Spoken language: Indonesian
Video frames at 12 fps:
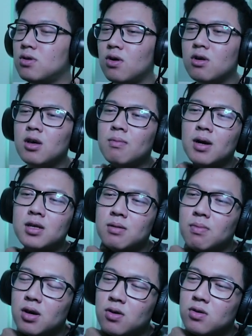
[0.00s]
oke banget sih
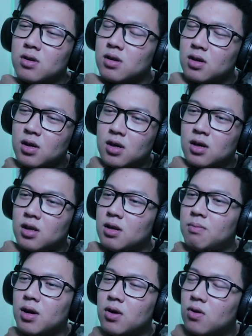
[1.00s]
bacon ini
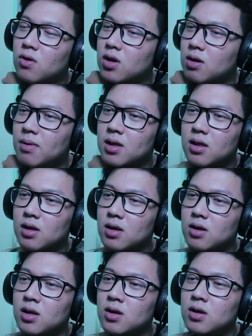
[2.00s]
bacon oke banget
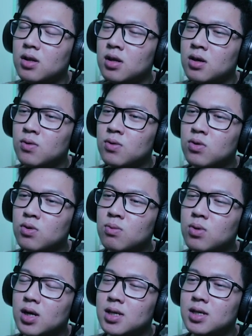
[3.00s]
ini, ini untung
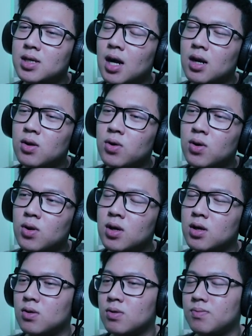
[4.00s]
bukan si channel
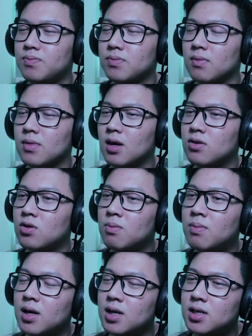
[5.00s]
gitu
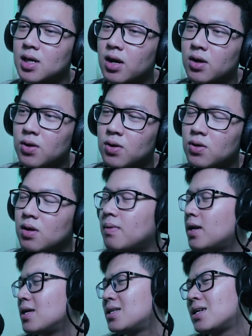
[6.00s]
coba nih channel udah beda